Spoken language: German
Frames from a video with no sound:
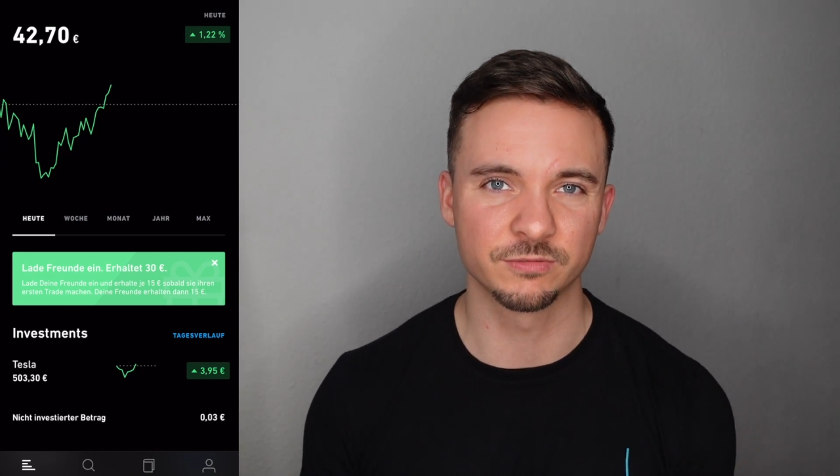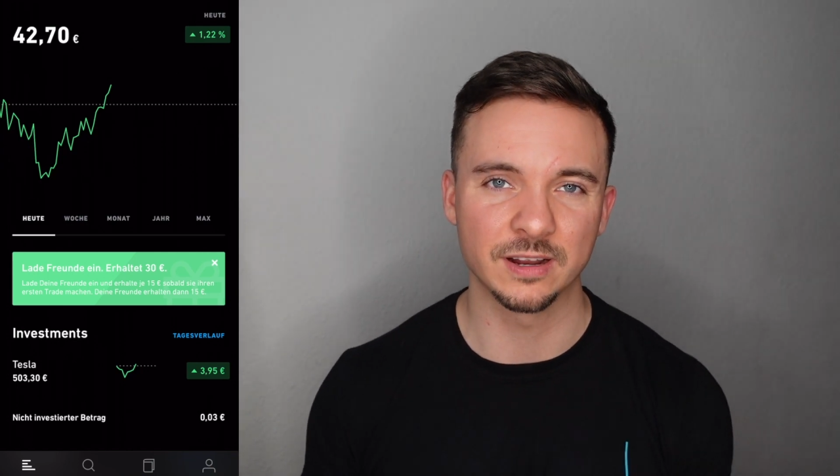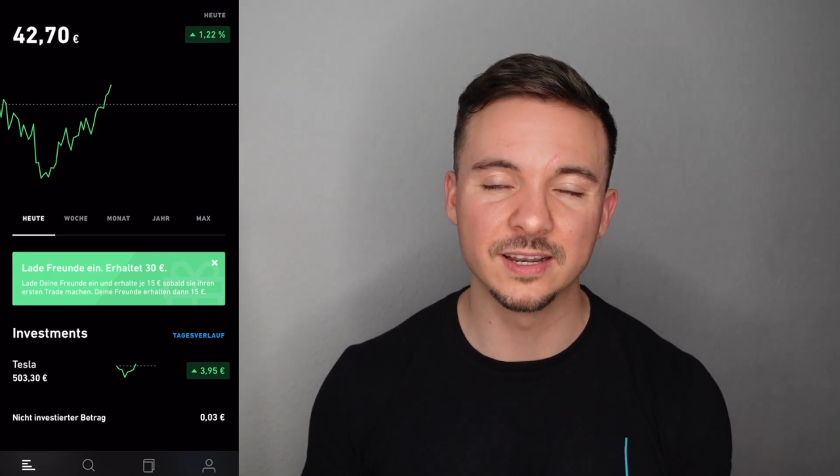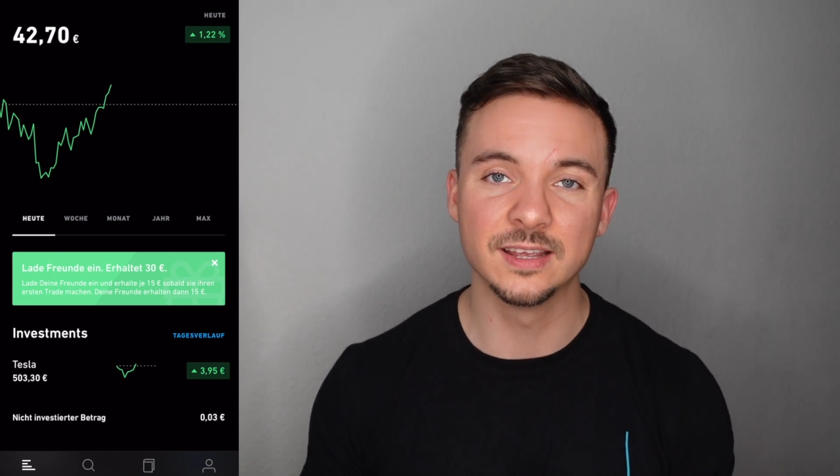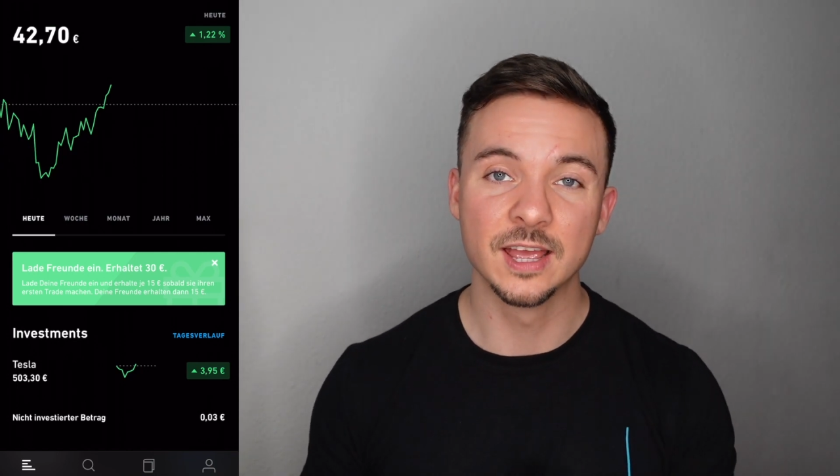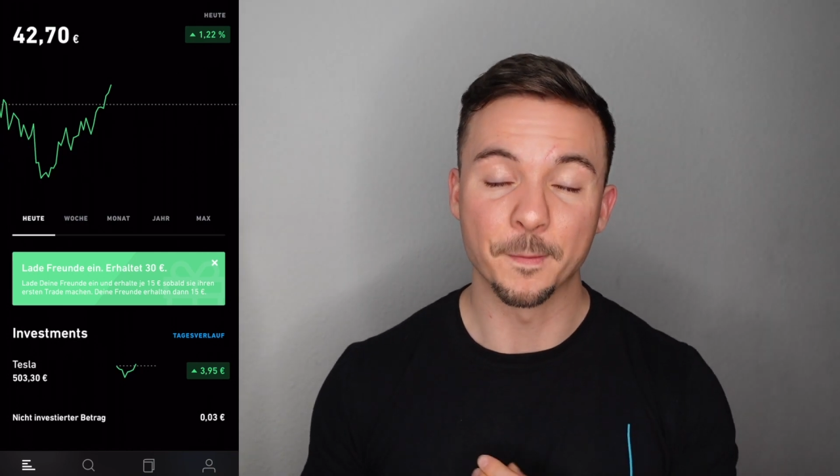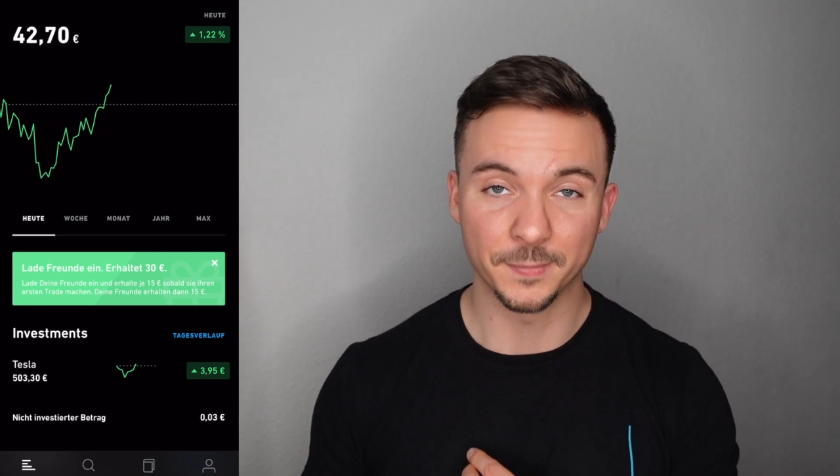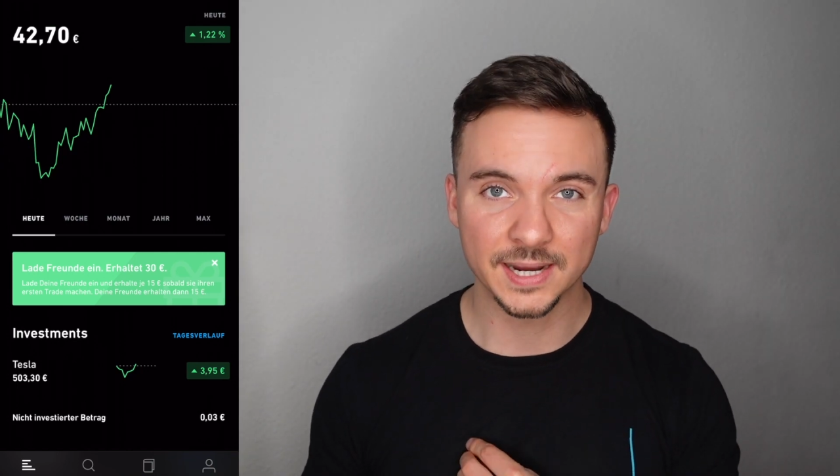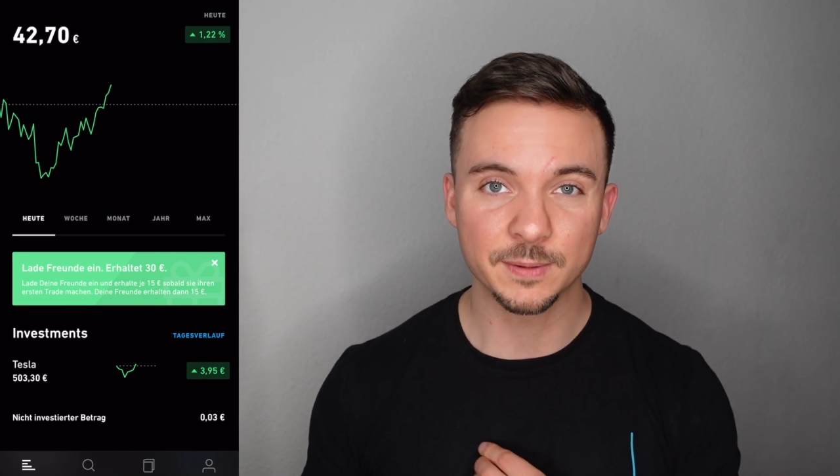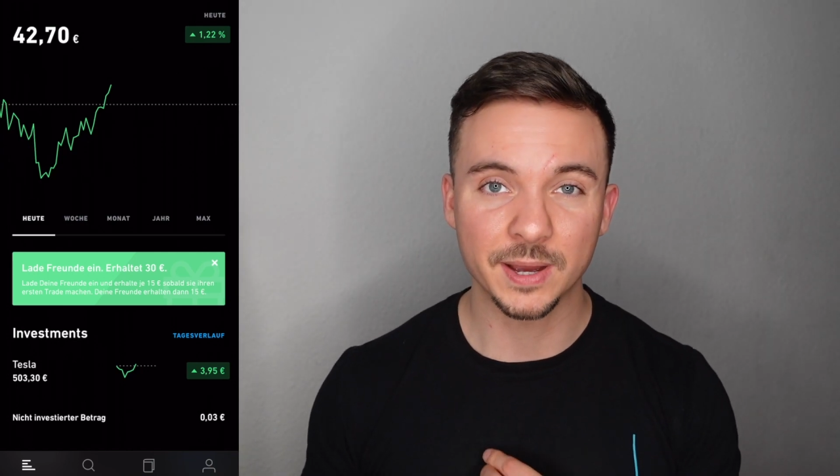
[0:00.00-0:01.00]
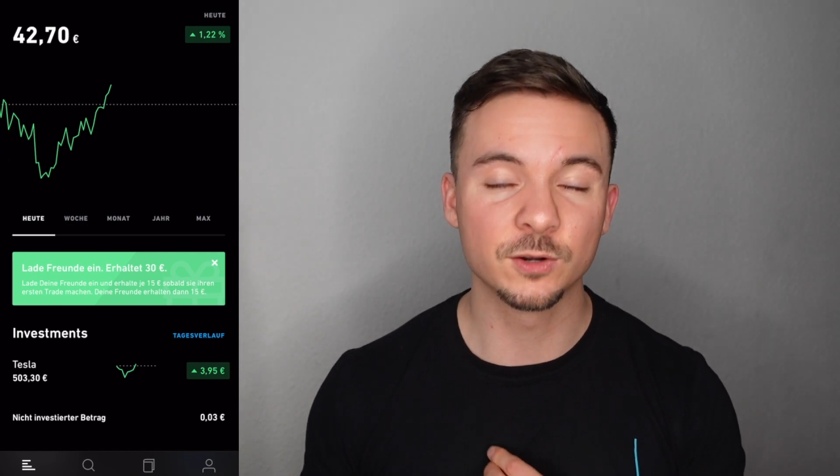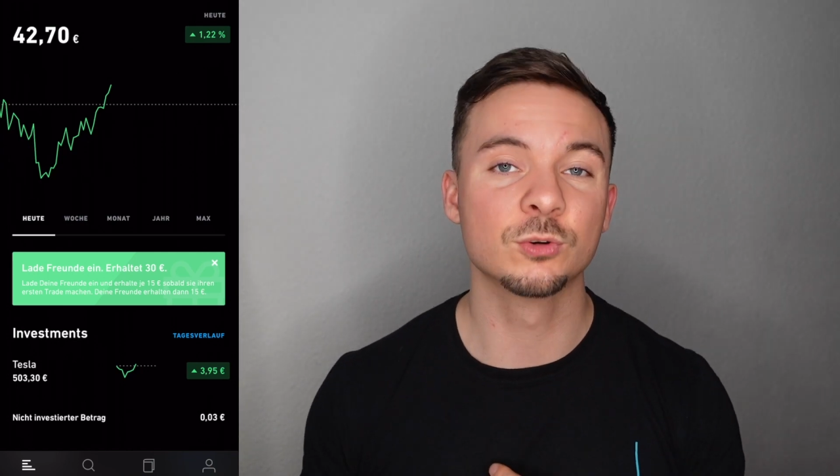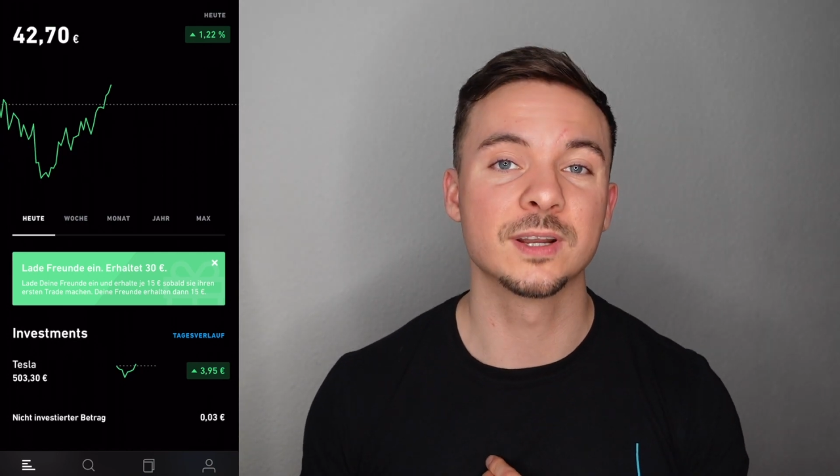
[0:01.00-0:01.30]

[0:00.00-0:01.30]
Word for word: weil meiner Meinung